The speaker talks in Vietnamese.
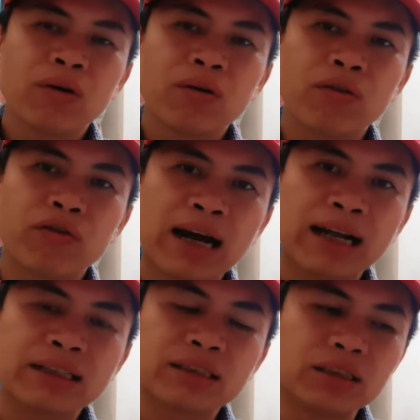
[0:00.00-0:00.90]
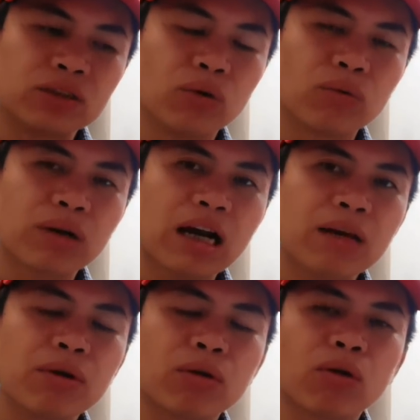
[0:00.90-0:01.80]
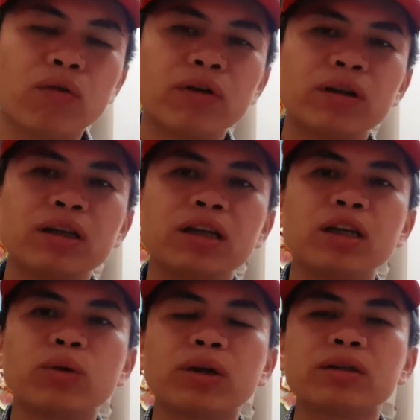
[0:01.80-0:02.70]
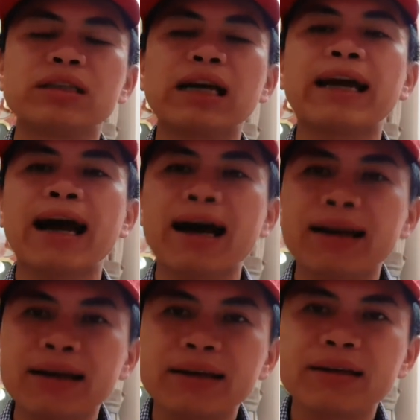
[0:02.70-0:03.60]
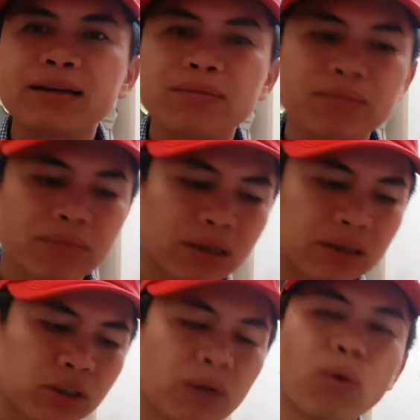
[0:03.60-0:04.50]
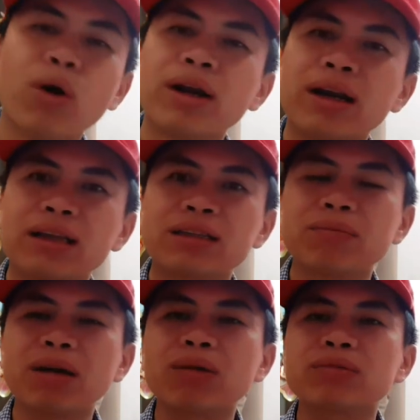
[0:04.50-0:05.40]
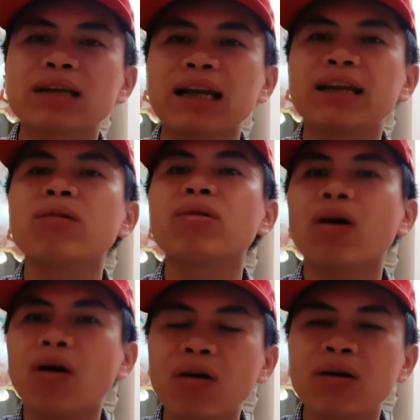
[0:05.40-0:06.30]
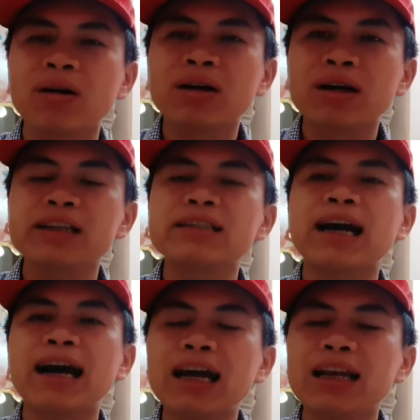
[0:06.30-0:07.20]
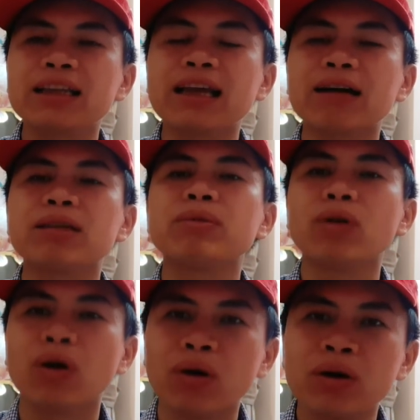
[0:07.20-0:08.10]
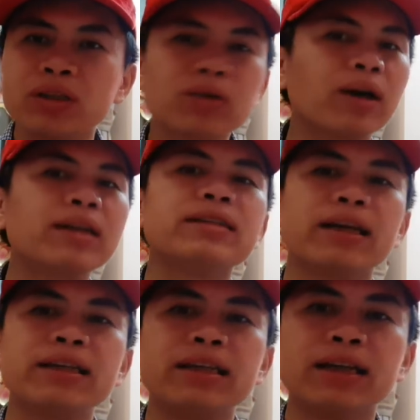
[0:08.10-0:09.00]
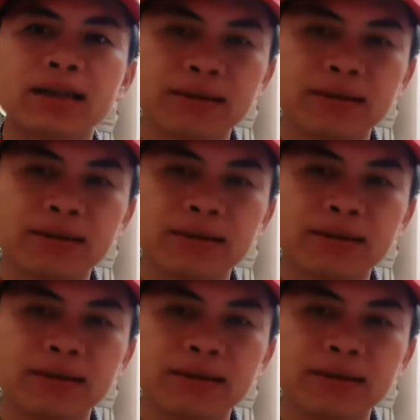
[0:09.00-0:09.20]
và sử dụng các cái biểu đồ phân tích kỹ thuật dài hạn mà chia buồn là bất động sản thì không có cái giá để tạo ra biểu đồ chứng khoán thì dễ nhìn hơn